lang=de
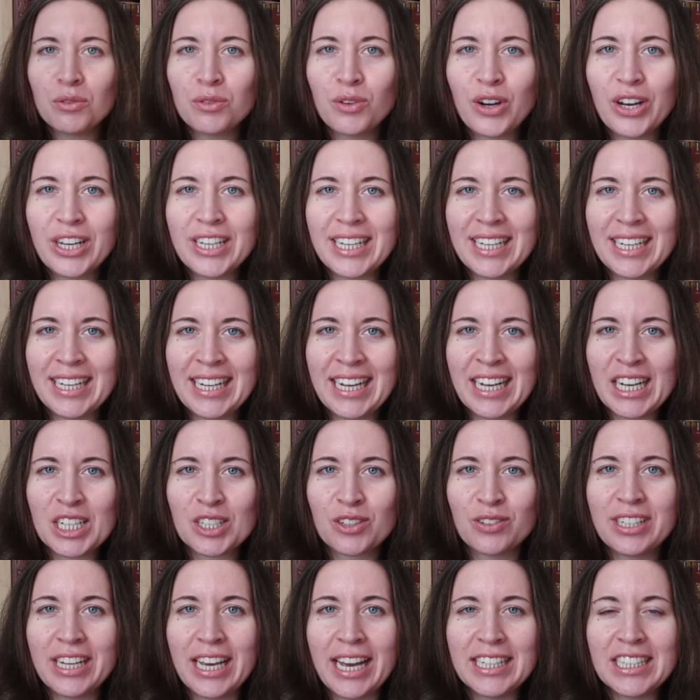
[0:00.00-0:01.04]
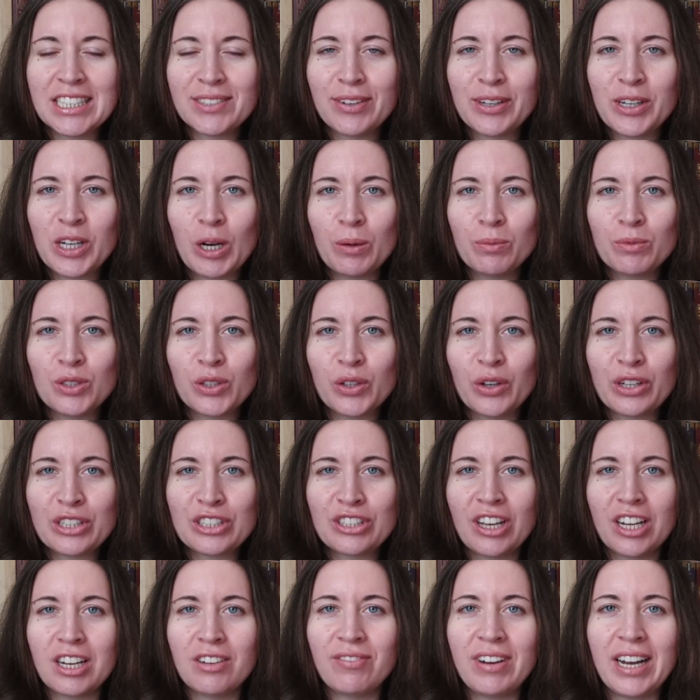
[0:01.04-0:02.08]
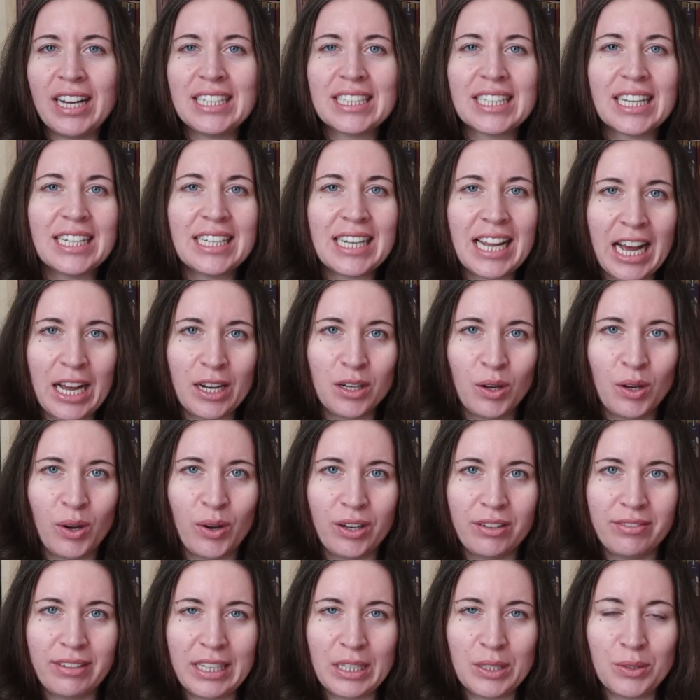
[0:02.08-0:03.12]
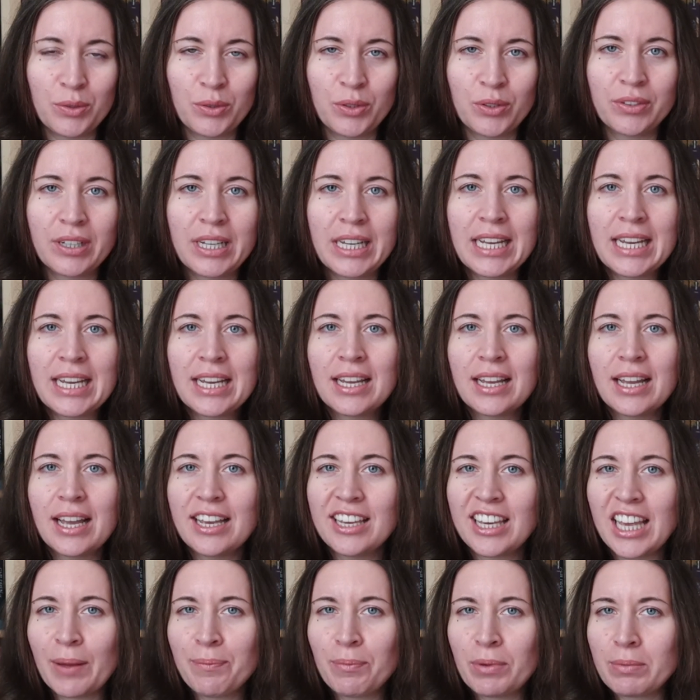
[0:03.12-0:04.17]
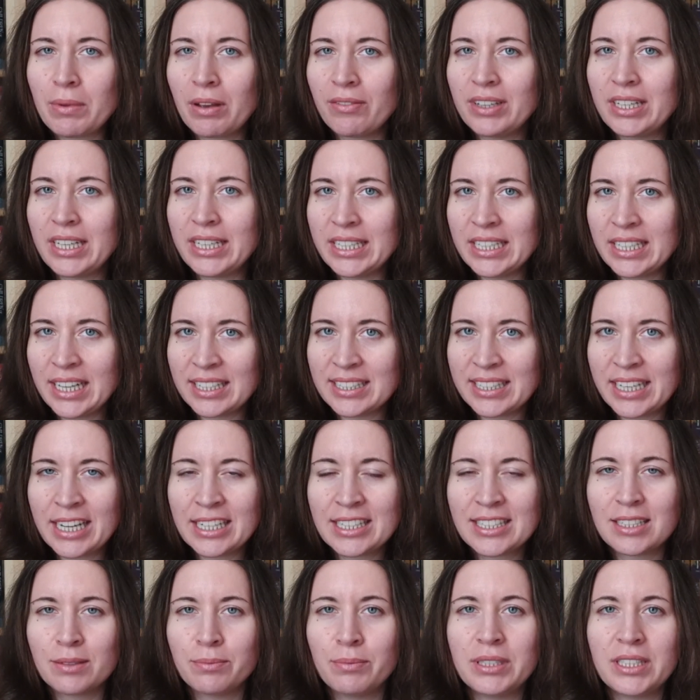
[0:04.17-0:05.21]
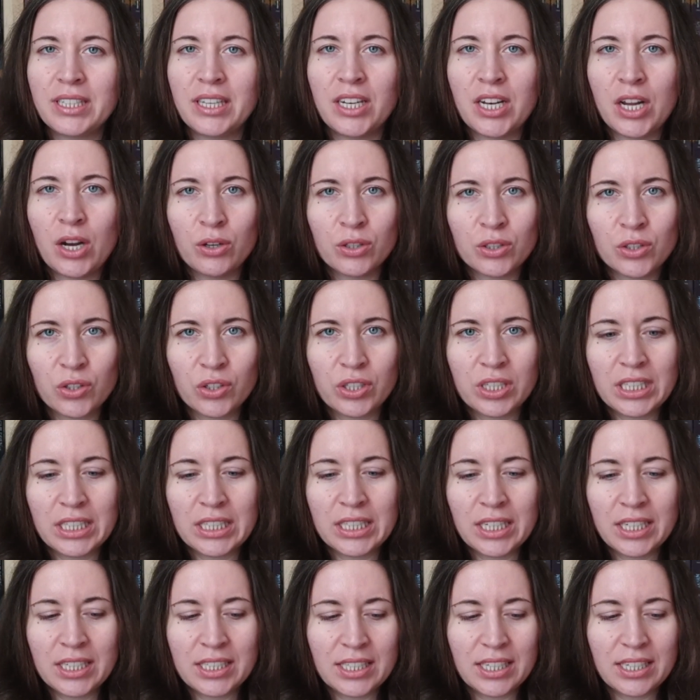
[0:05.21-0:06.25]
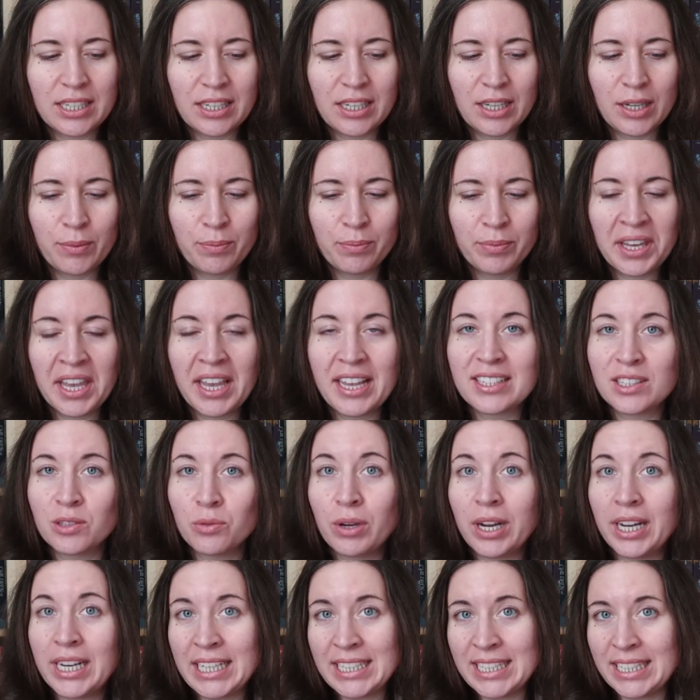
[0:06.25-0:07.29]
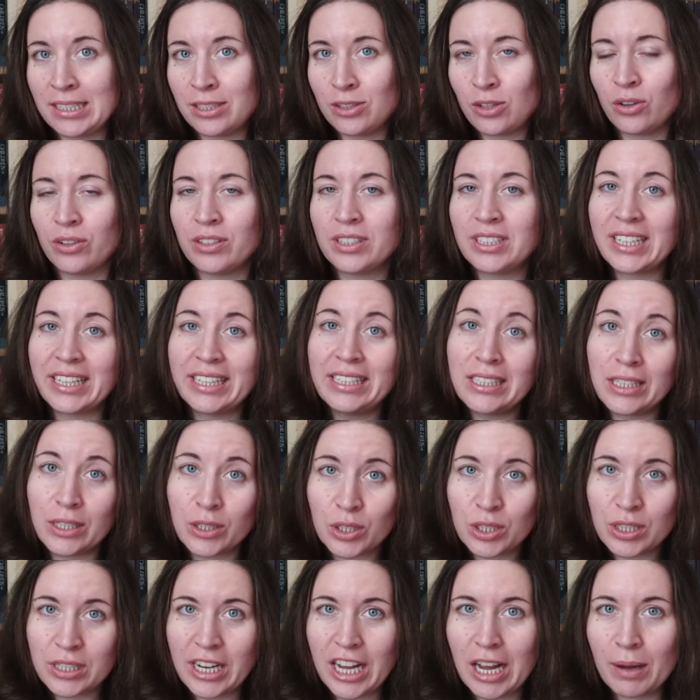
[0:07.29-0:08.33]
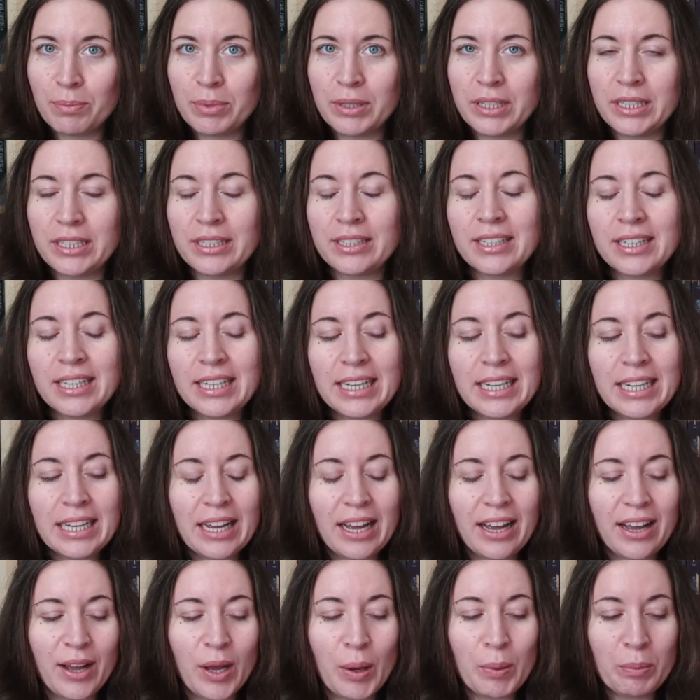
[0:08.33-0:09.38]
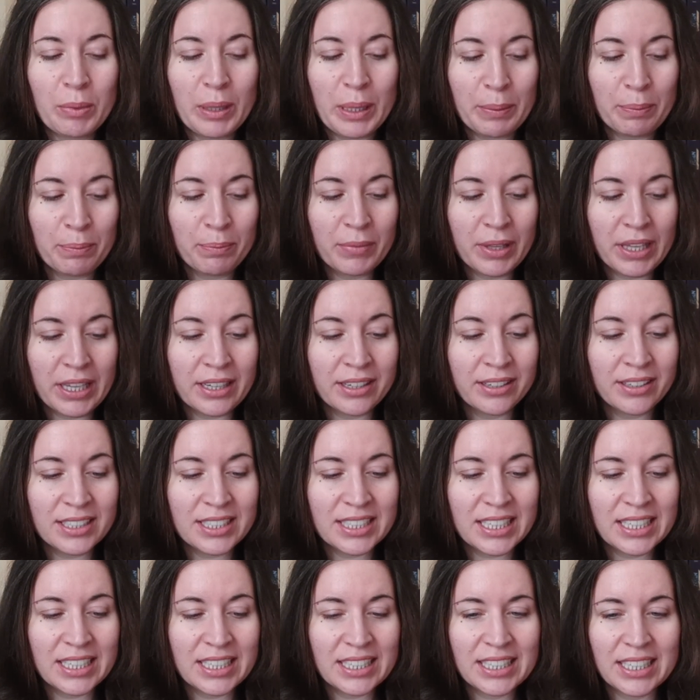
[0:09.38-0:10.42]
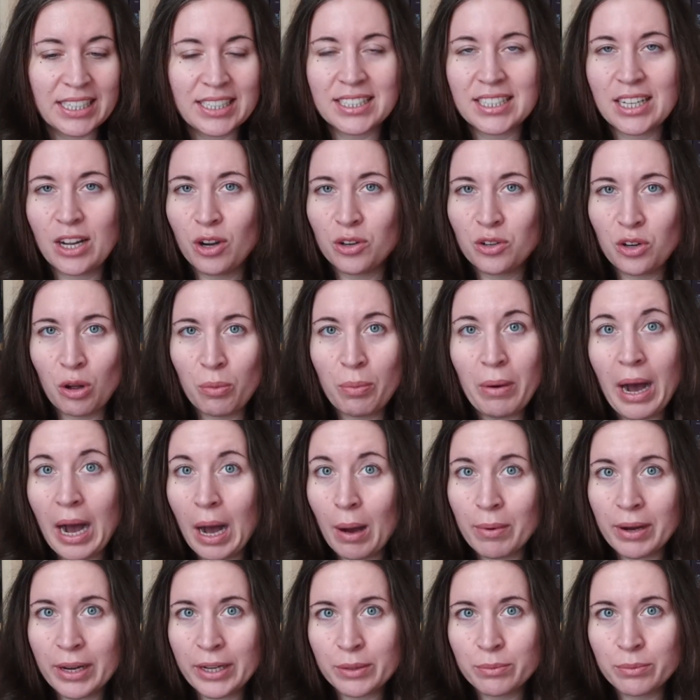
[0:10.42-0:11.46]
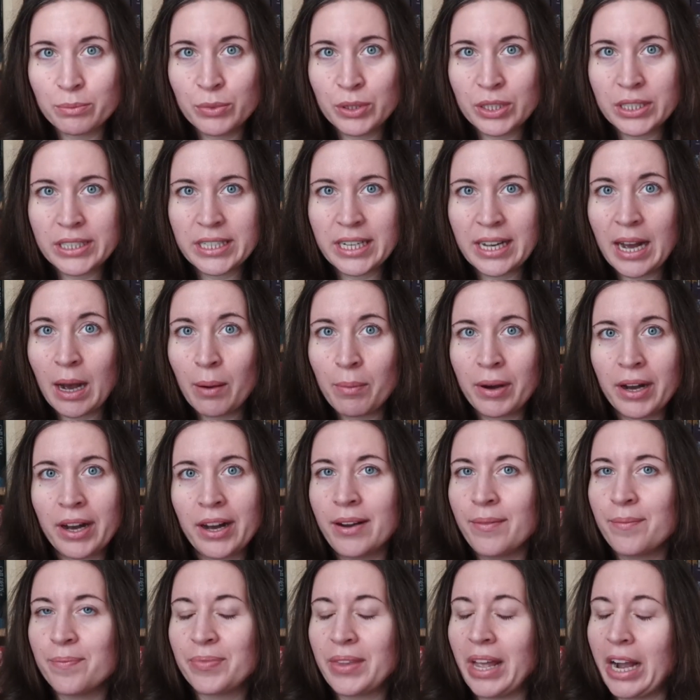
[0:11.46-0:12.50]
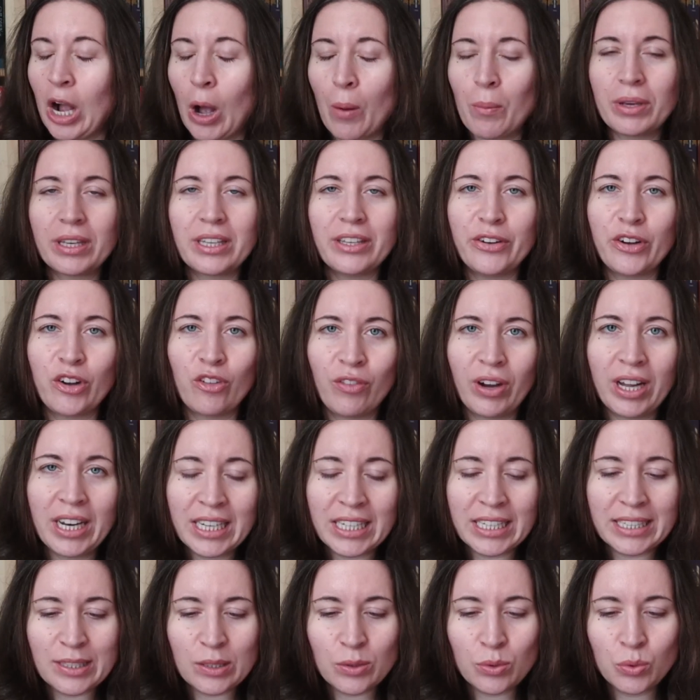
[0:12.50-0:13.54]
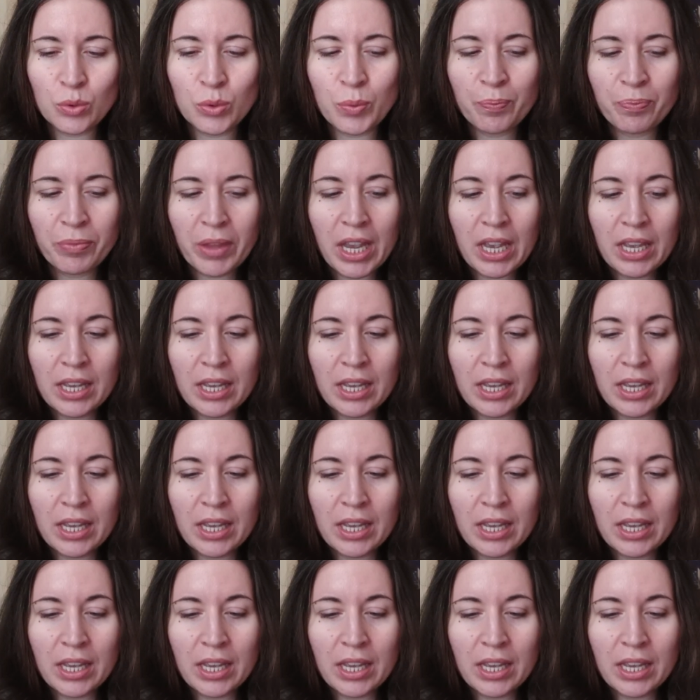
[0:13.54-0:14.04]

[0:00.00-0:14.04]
Freunde der Nacht und herzlich willkommen zurück zu einem weiteren Unhaul-Video. Ich habe mich mal wieder hingesetzt, ein bisschen aussortiert. Ähm, hier ist sogar tatsächlich noch ein dritter Stapel ähm, neben mir, den ich jetzt auch noch bearbeiten müsste, aber da komme ich irgendwann dazu.